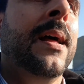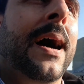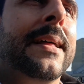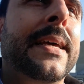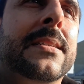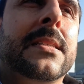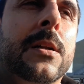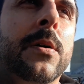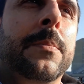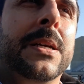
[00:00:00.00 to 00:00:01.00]
a destra
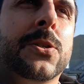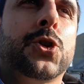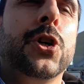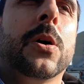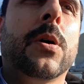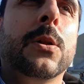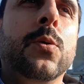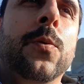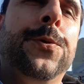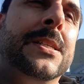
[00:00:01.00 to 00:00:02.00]
dovrebbe esserci ancora
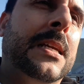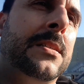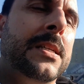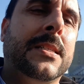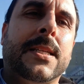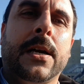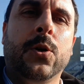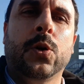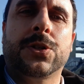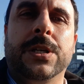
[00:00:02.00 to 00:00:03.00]
Dumfries, a sinistra
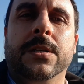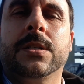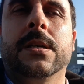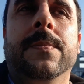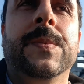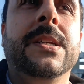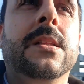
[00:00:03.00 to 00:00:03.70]
Gosens, in